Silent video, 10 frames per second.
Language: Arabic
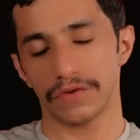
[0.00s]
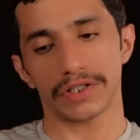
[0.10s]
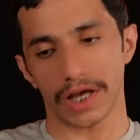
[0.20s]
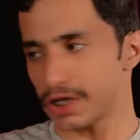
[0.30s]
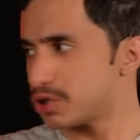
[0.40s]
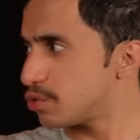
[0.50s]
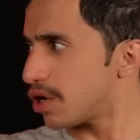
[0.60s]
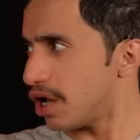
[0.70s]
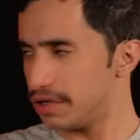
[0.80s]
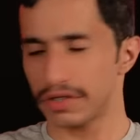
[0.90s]
في تحسن
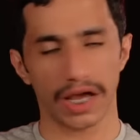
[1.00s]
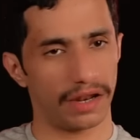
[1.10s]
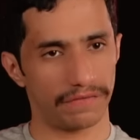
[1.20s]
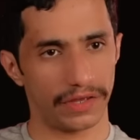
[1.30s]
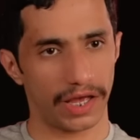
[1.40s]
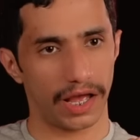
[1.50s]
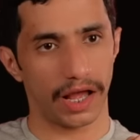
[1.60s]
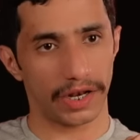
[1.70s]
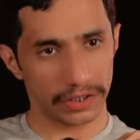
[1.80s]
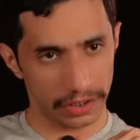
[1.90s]
وراح نتكلم فيها
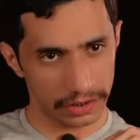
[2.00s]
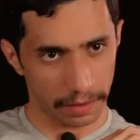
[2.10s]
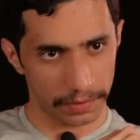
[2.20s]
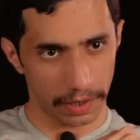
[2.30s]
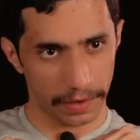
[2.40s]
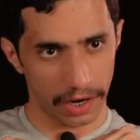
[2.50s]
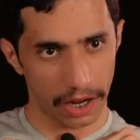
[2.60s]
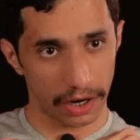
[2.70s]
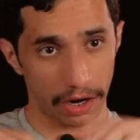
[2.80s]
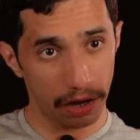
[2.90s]
ندخل عبد الرحمن
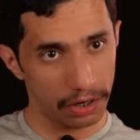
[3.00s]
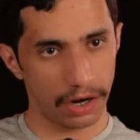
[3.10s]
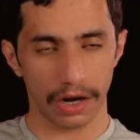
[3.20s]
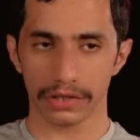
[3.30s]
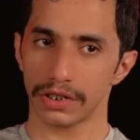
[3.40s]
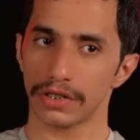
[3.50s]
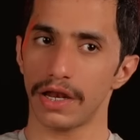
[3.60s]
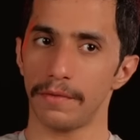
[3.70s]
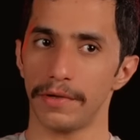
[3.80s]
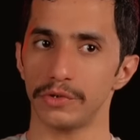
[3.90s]
الان الان انا الناس
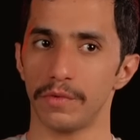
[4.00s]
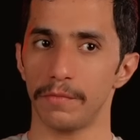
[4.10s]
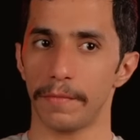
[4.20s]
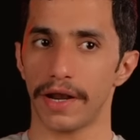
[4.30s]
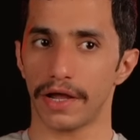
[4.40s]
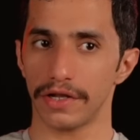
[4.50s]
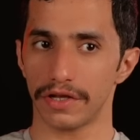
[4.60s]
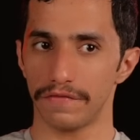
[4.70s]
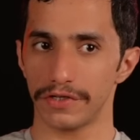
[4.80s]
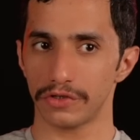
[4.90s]
تتكلم عن جو المباراه
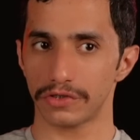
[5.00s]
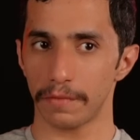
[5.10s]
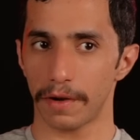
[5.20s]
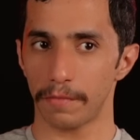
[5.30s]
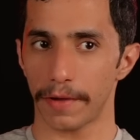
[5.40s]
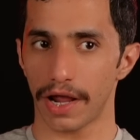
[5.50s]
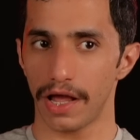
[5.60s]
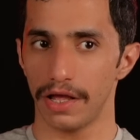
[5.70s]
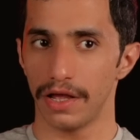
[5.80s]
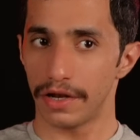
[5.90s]
ندخل في صلب المباراه
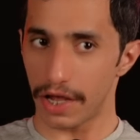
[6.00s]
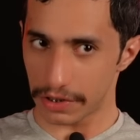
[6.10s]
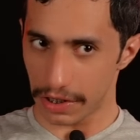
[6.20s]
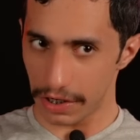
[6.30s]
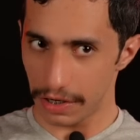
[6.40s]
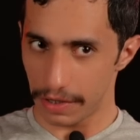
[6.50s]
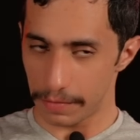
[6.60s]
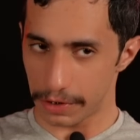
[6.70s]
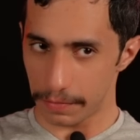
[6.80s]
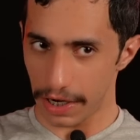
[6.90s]
ندخل بسم ندخل
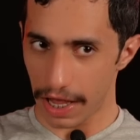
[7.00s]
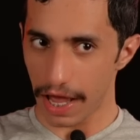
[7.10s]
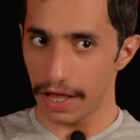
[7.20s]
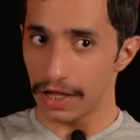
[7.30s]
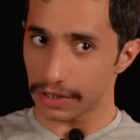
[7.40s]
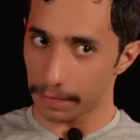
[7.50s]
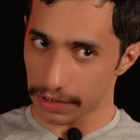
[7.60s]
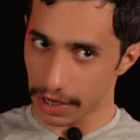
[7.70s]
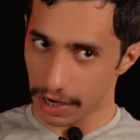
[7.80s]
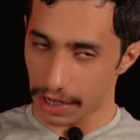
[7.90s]
بسم الله طبعا
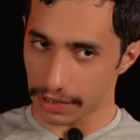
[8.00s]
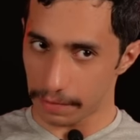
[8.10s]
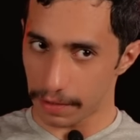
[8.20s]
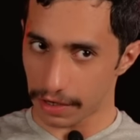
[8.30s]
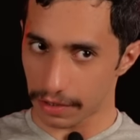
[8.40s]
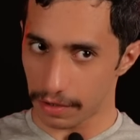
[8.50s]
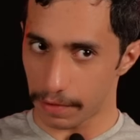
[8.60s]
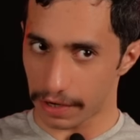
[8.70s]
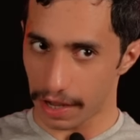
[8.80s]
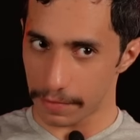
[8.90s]
كالعاده عباره
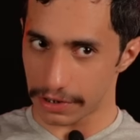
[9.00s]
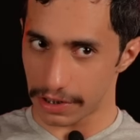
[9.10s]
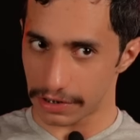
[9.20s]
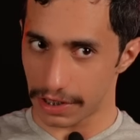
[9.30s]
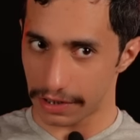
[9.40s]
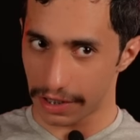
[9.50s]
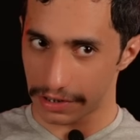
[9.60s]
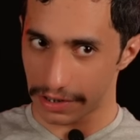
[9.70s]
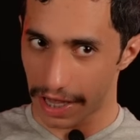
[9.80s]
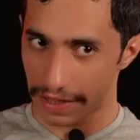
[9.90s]
البرنامج ايش لن
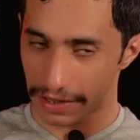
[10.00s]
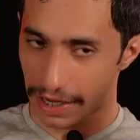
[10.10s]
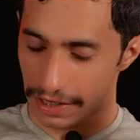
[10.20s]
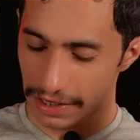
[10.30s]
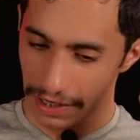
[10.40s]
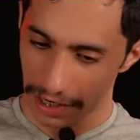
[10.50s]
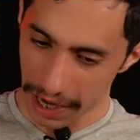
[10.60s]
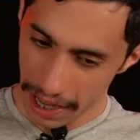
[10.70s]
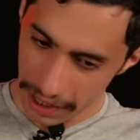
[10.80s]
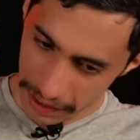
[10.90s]
تجد هذا التحليل
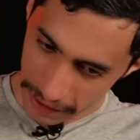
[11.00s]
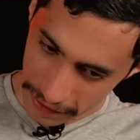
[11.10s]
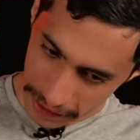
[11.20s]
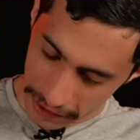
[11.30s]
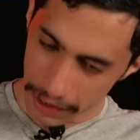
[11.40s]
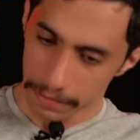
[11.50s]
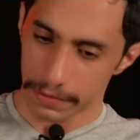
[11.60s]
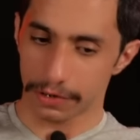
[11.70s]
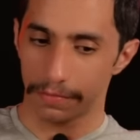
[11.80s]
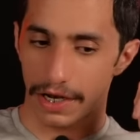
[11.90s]
الا في تكتيك
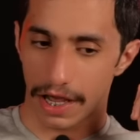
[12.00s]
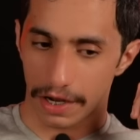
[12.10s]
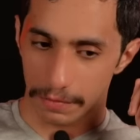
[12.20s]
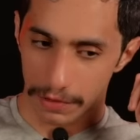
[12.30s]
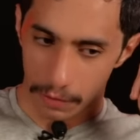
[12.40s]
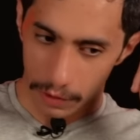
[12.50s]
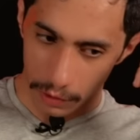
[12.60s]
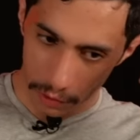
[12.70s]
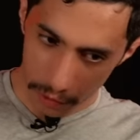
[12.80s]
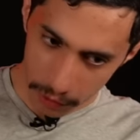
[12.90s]
بسم الله نبدا
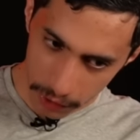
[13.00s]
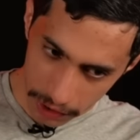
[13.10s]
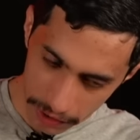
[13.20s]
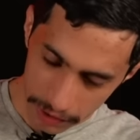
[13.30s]
ونقول اللي